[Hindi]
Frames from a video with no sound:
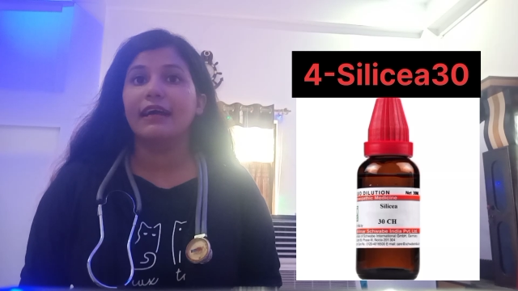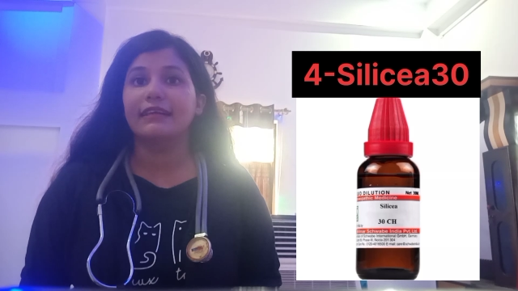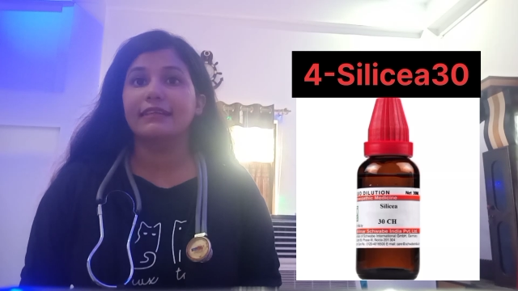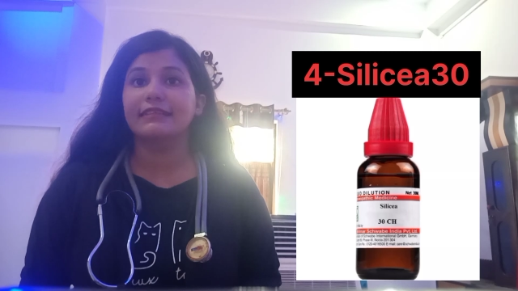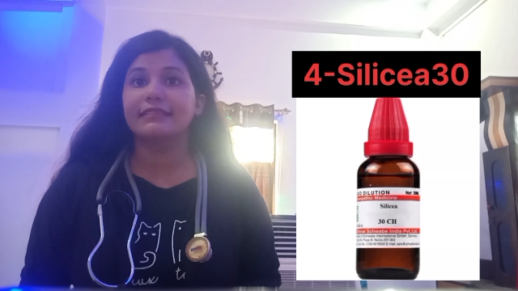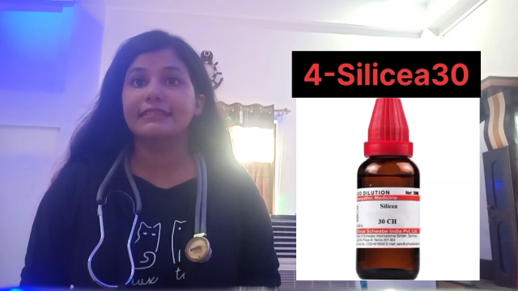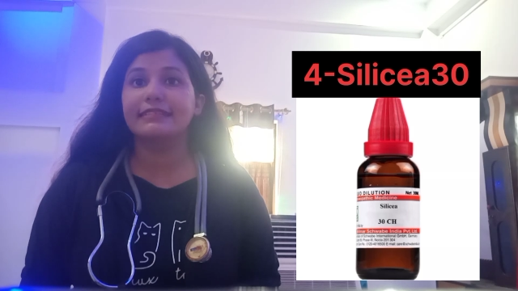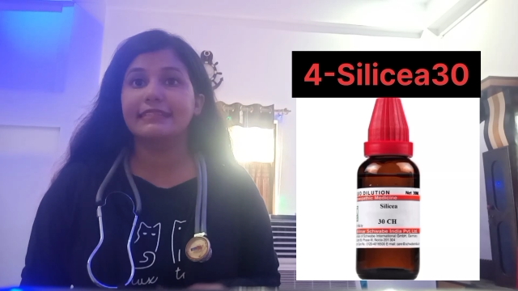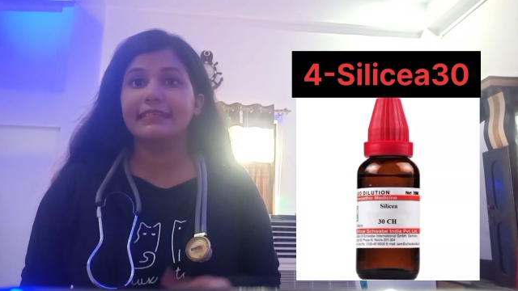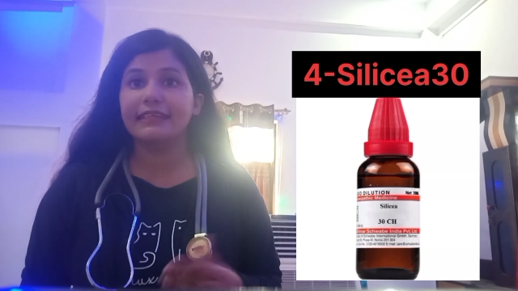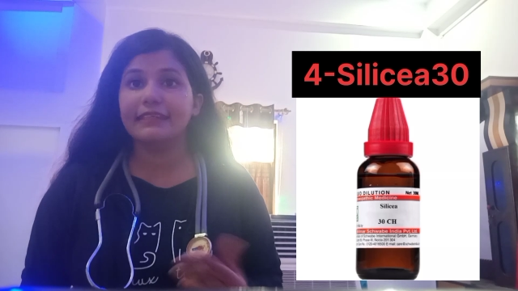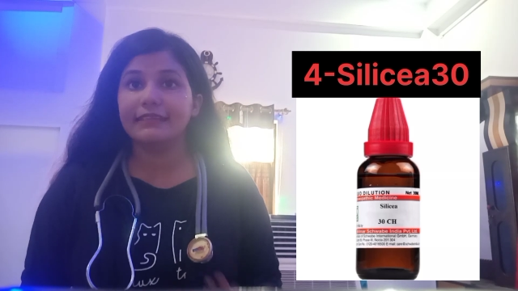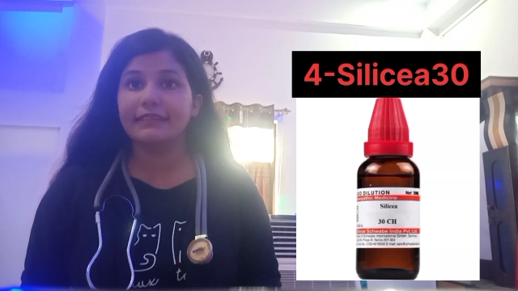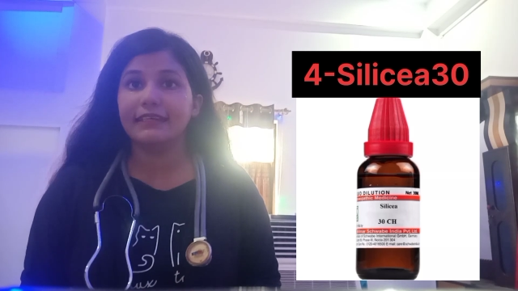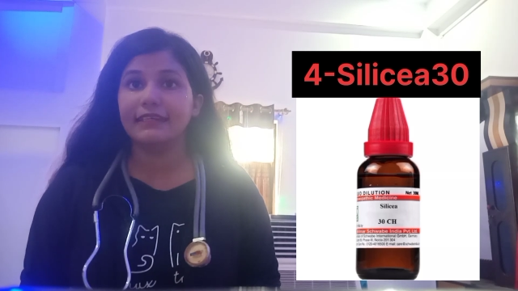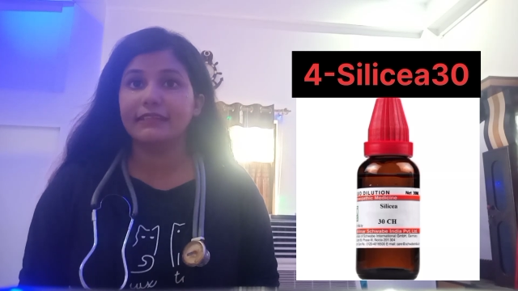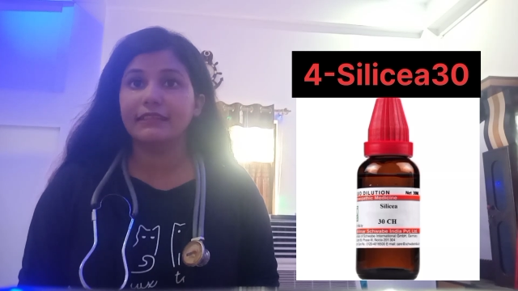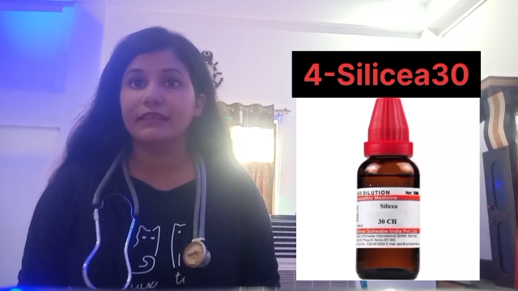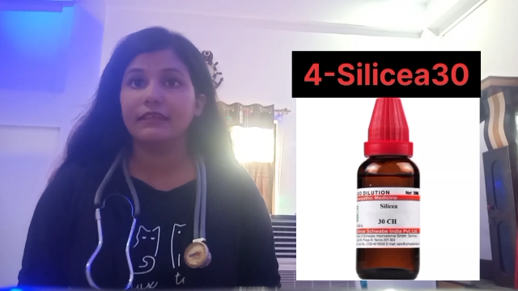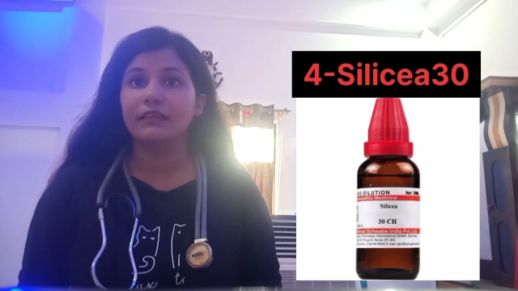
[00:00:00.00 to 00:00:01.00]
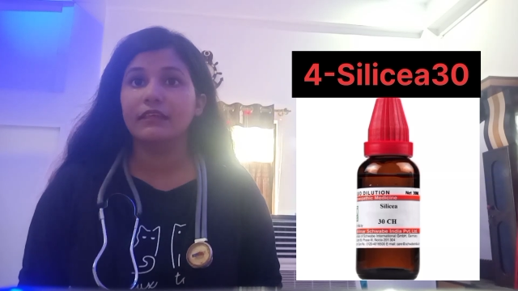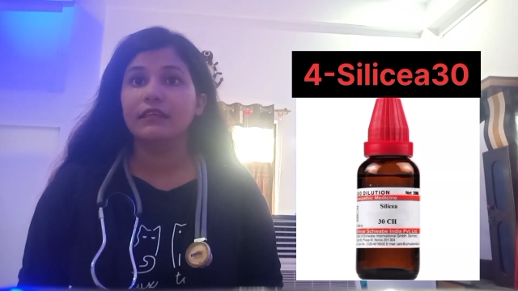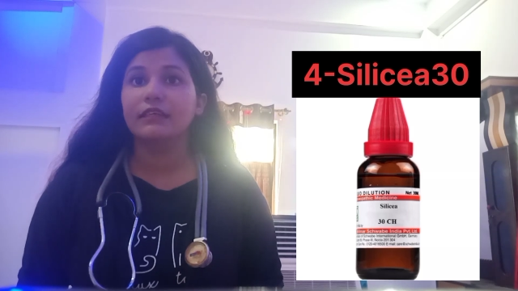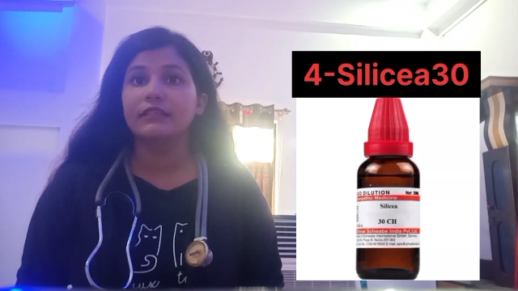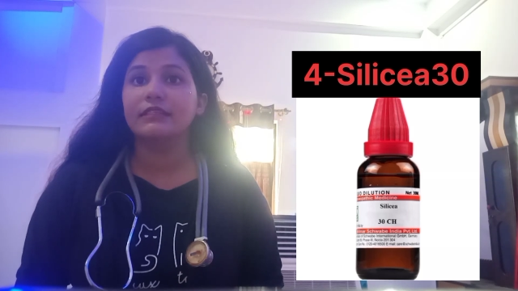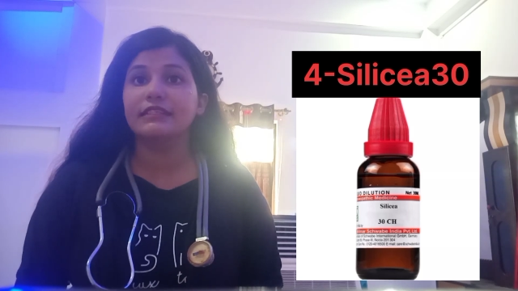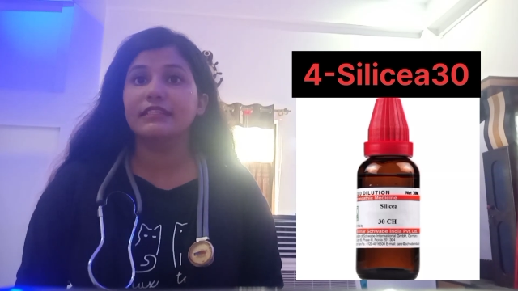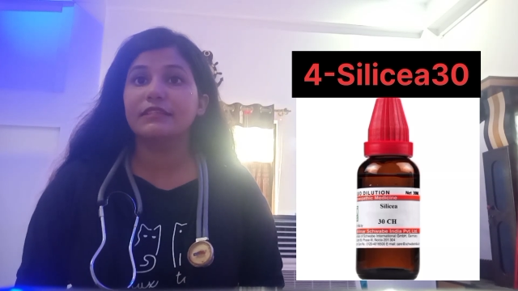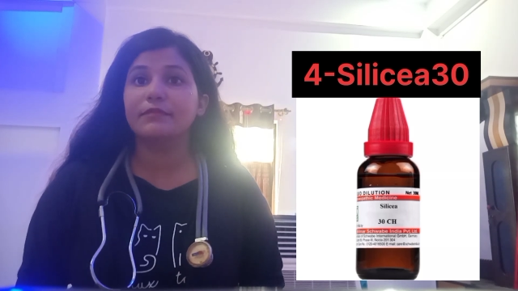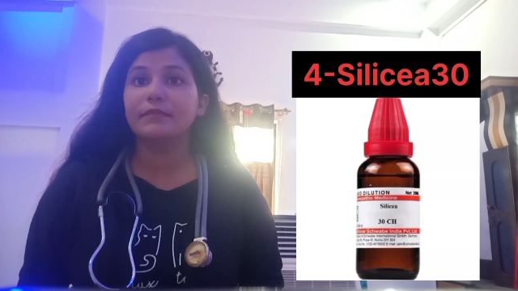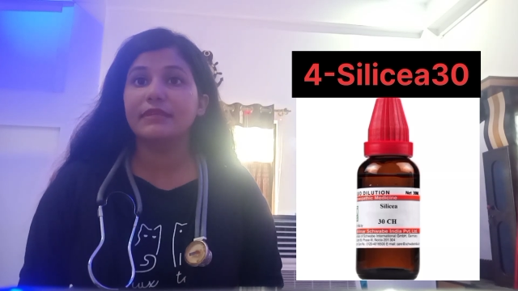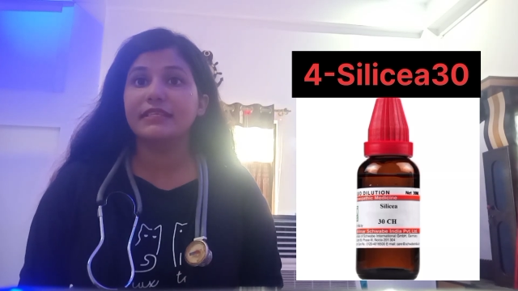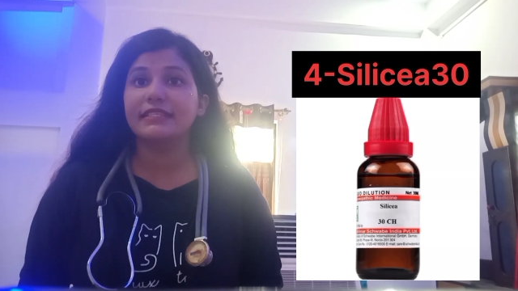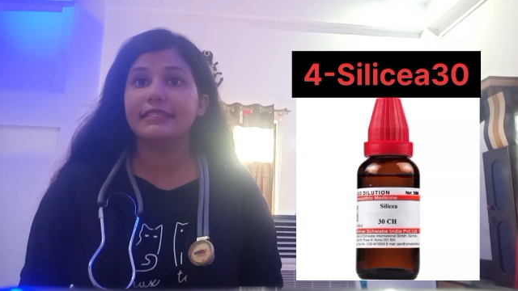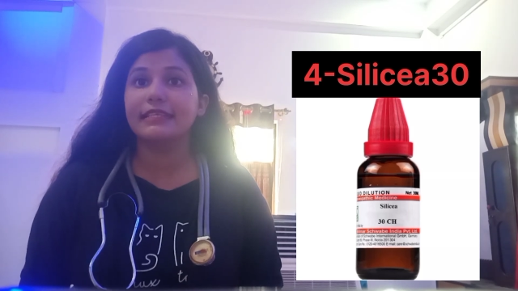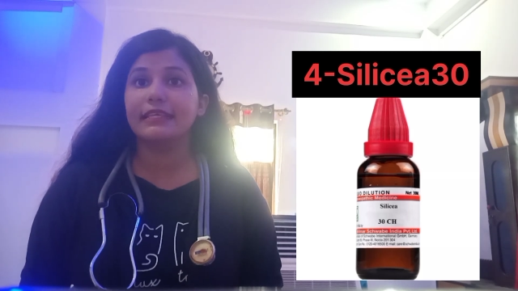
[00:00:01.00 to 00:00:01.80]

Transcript: अगर सिर दर्द जिसमें